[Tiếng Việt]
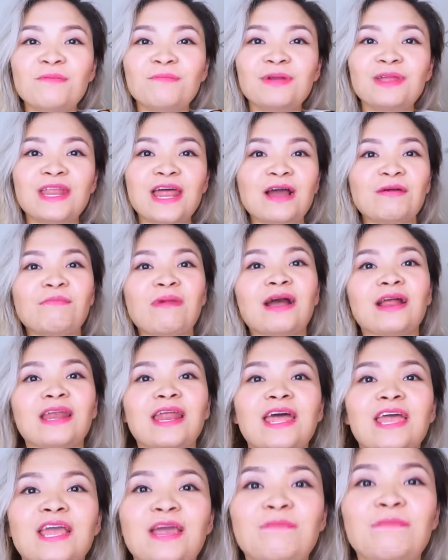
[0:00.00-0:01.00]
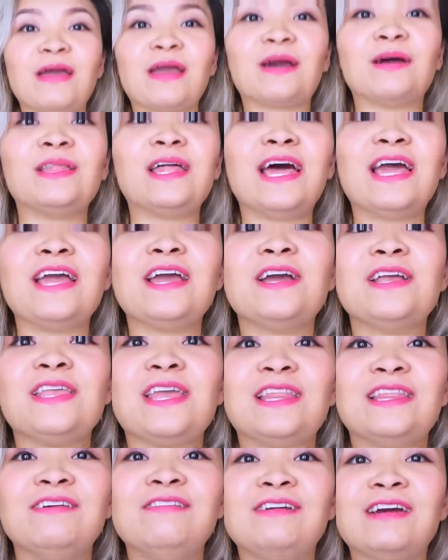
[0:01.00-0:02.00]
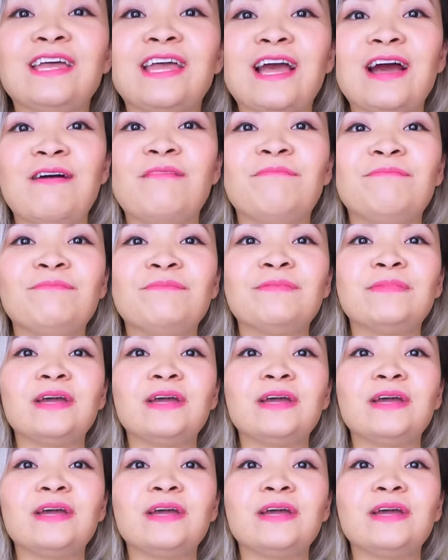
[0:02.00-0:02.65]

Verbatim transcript: mà My đang mặc đây Các bạn có thấy dễ thương hay không?